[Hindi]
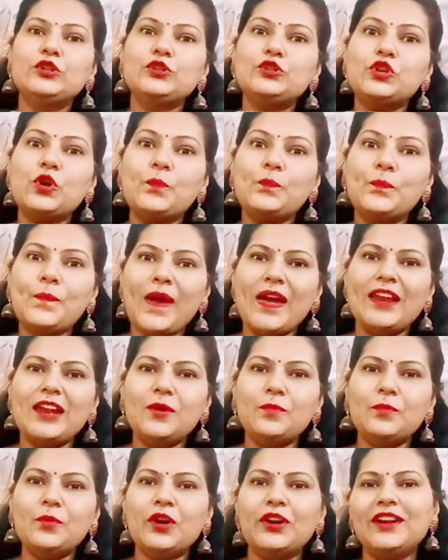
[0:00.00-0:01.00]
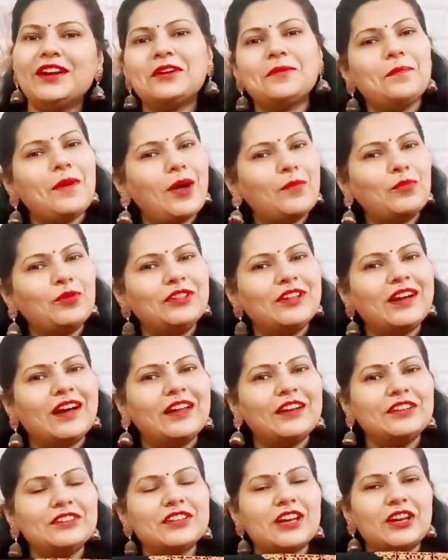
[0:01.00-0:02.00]
जो पहला प्रोडक्ट मैं आपको
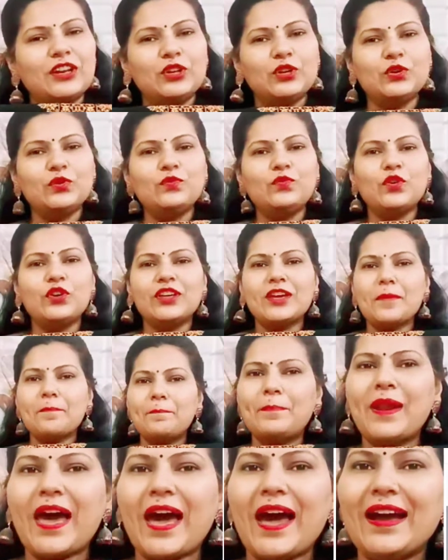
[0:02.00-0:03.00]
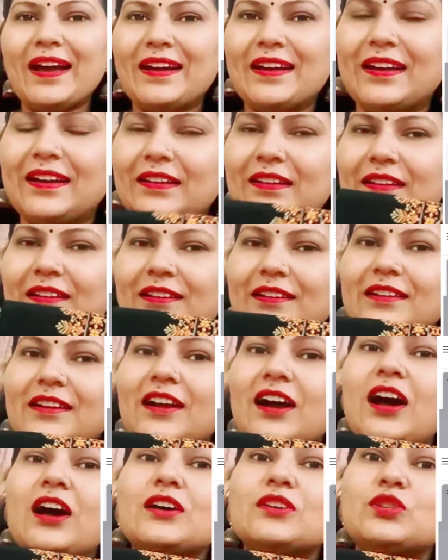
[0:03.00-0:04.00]
दिखाने जा रही हूँ वो ये ब्लैक कलर
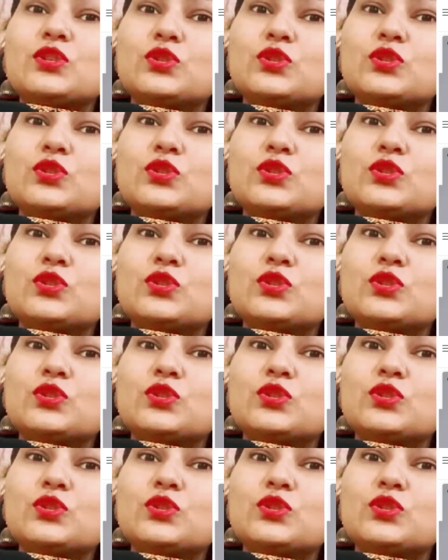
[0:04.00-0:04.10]
का